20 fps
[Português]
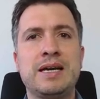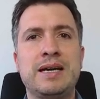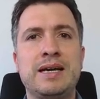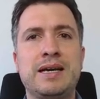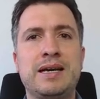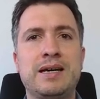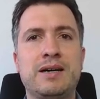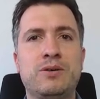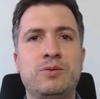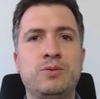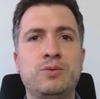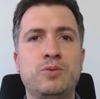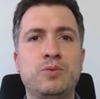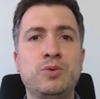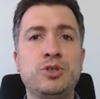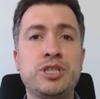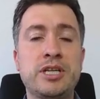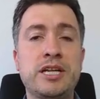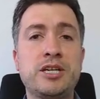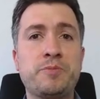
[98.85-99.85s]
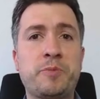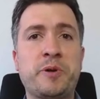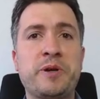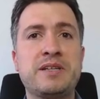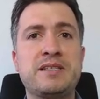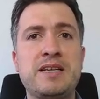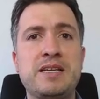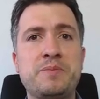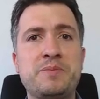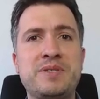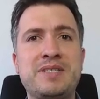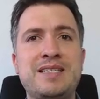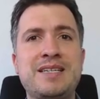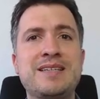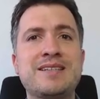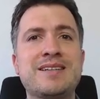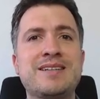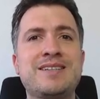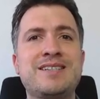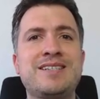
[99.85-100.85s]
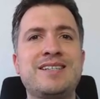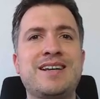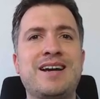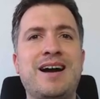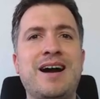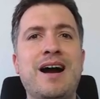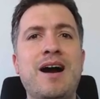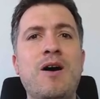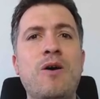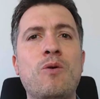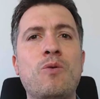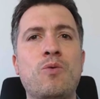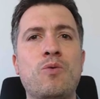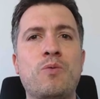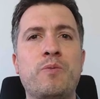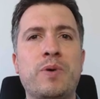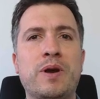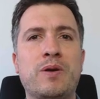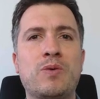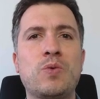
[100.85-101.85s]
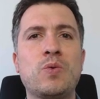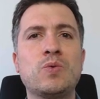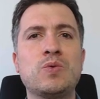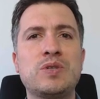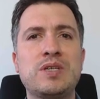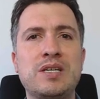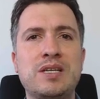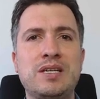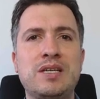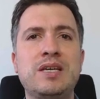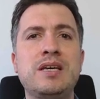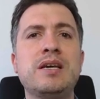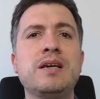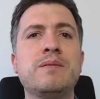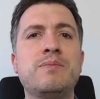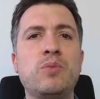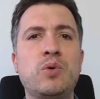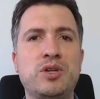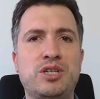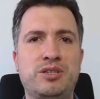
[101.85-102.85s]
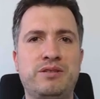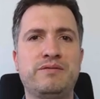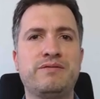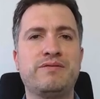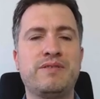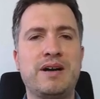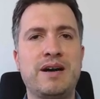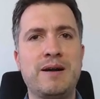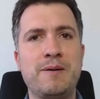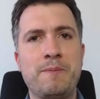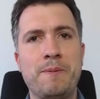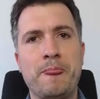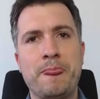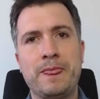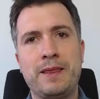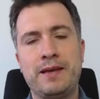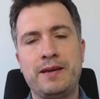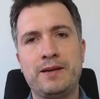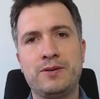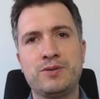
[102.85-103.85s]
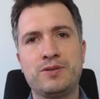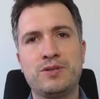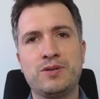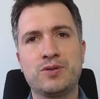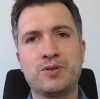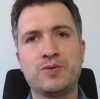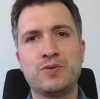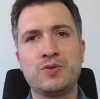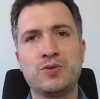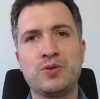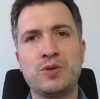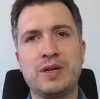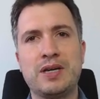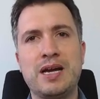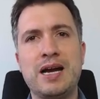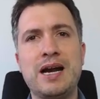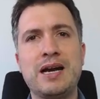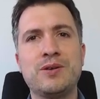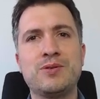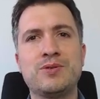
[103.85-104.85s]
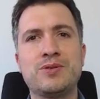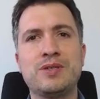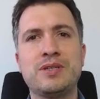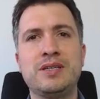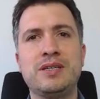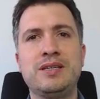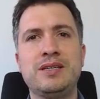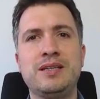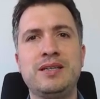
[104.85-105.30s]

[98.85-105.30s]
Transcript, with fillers: é, o, o gerente de projetos ele precisa de algo para conseguir motivar é, os seus funcionários e,